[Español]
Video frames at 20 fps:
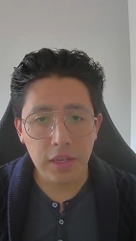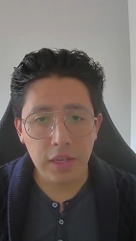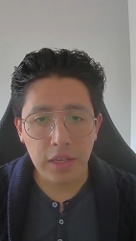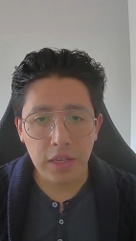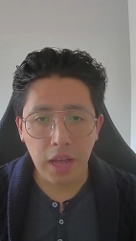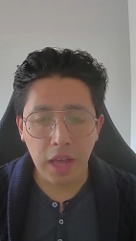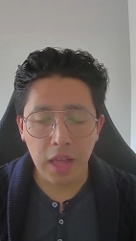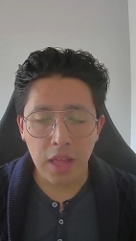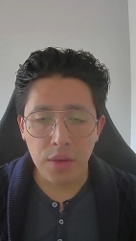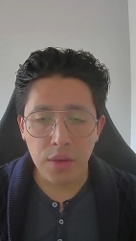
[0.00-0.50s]

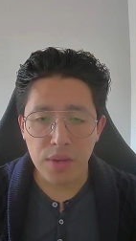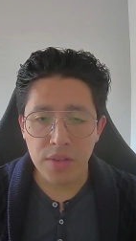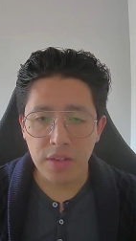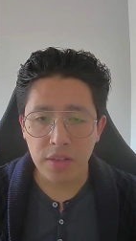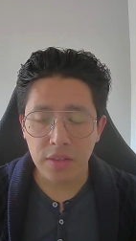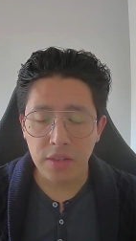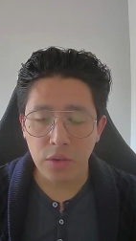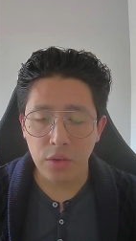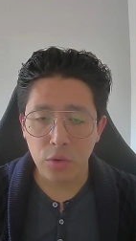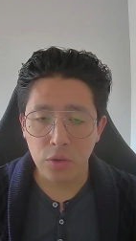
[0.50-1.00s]
Cada vez que
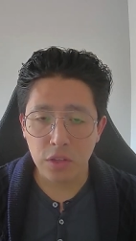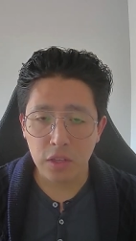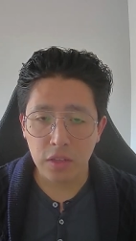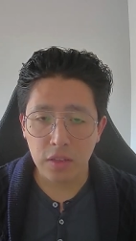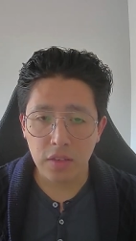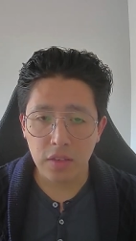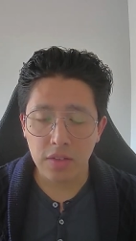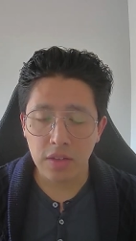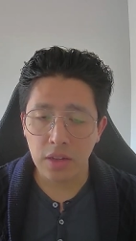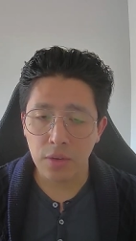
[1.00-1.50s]
te
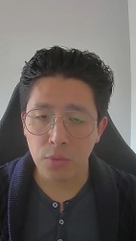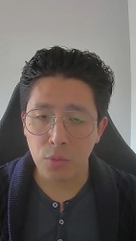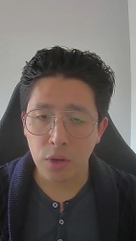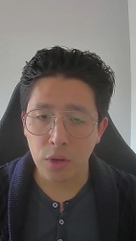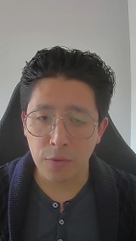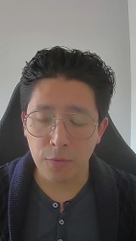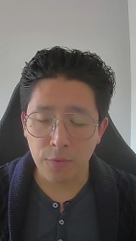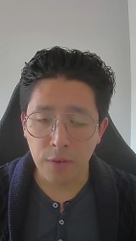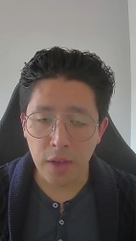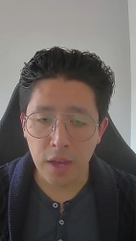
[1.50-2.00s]
conectas al
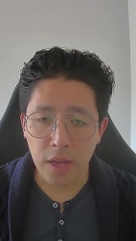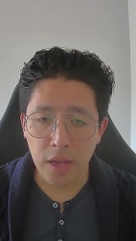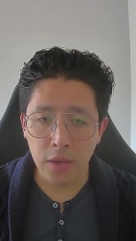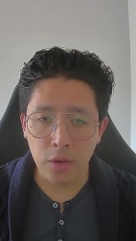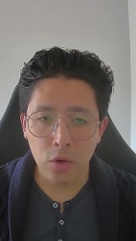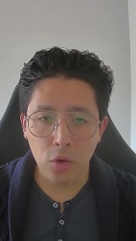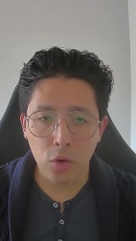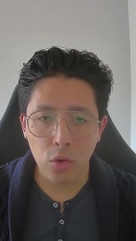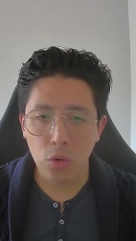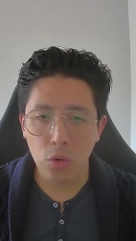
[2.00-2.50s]
Wi-Fi
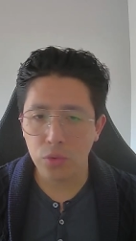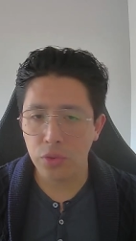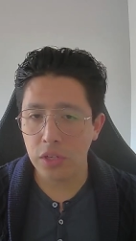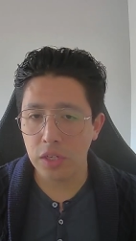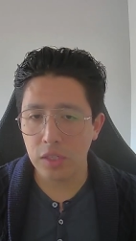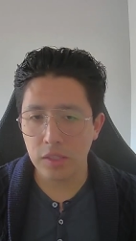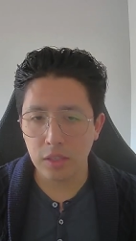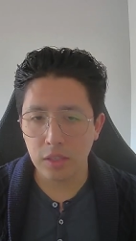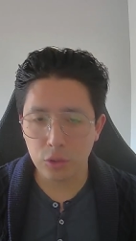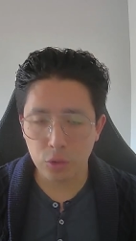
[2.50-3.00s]
o
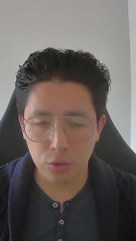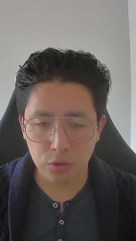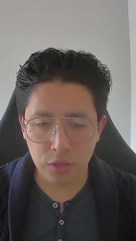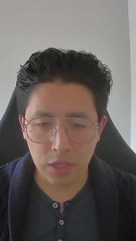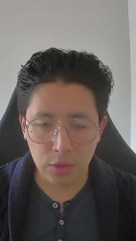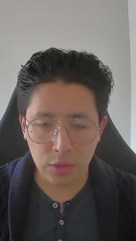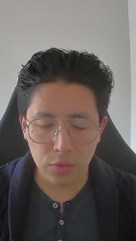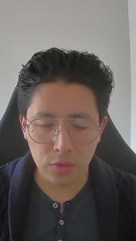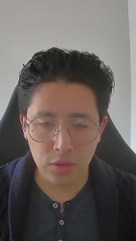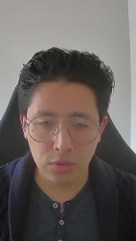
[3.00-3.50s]
utilizas los
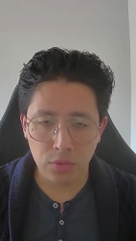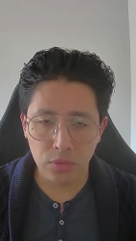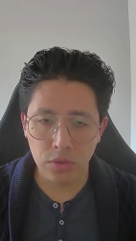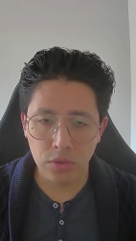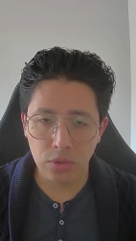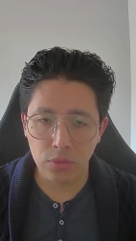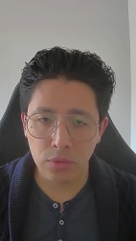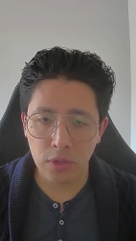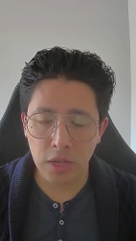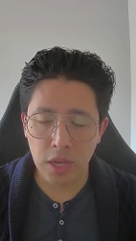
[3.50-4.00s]
datos de tu
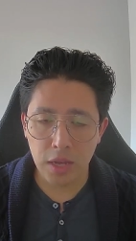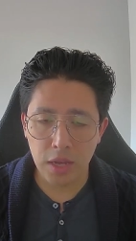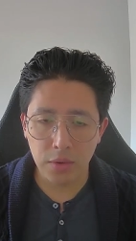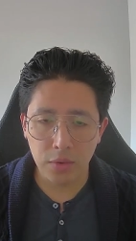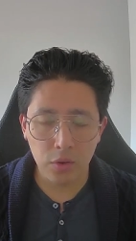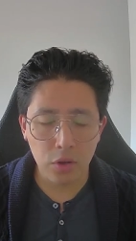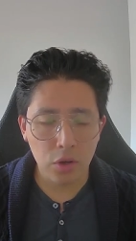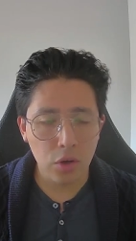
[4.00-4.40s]
celular